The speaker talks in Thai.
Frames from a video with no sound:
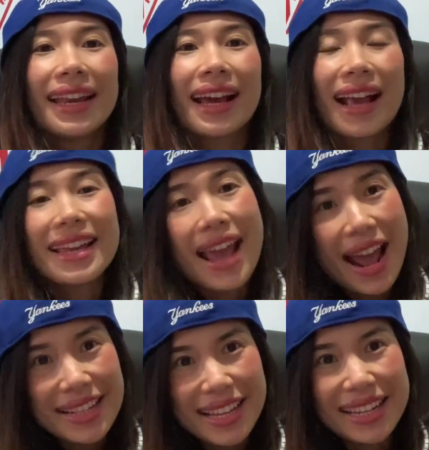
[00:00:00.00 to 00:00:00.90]
นะคะ อยาก
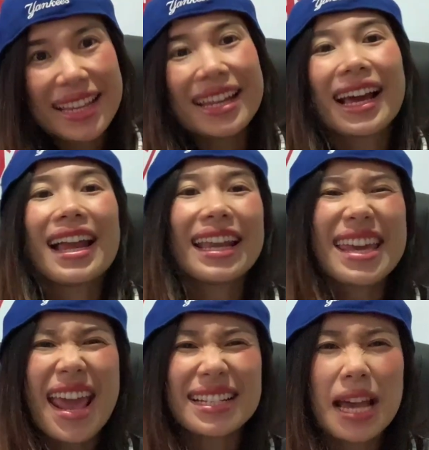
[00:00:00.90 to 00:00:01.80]
ให้เจนนี่นะคะรี
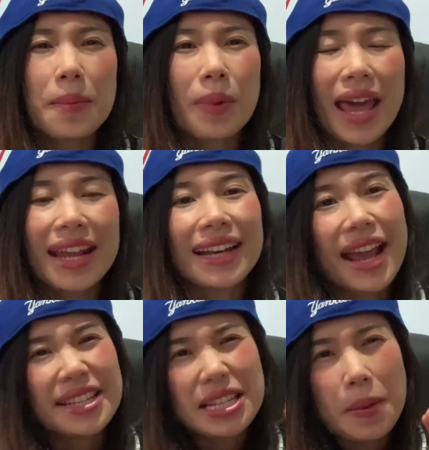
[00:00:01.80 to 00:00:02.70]
แอคชั่นเพลงไหน
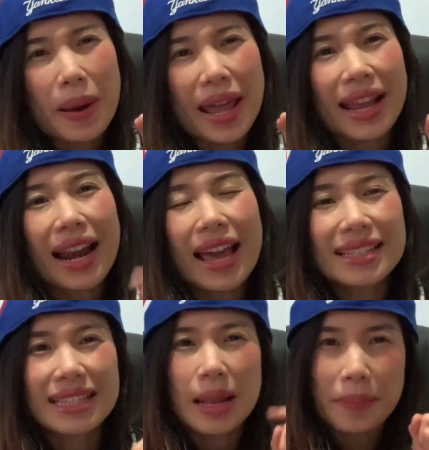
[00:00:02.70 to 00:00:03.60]
ชื่อเพลงอะไร
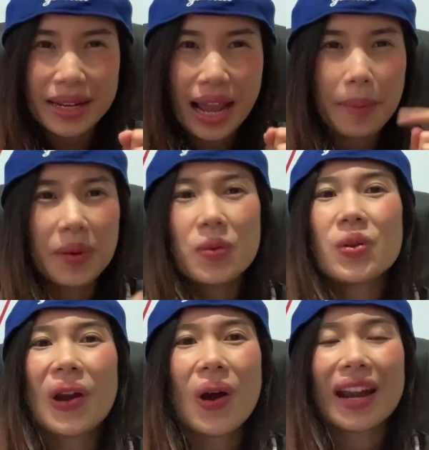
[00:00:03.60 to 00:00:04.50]
ศิลปินใครเป็นผู้
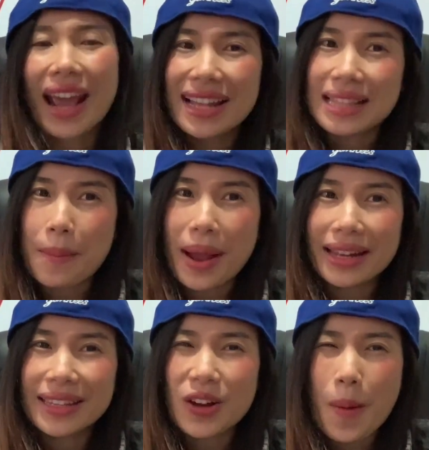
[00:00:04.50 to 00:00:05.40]
ร้องนะคะ สามารถ
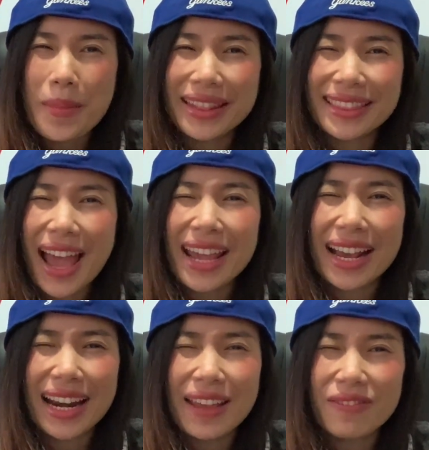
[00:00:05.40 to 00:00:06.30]
เขียนคอมเมนต์ใต้
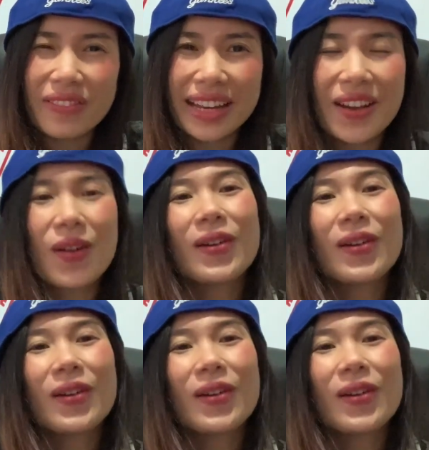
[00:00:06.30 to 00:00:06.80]
คลิปวิดีโอ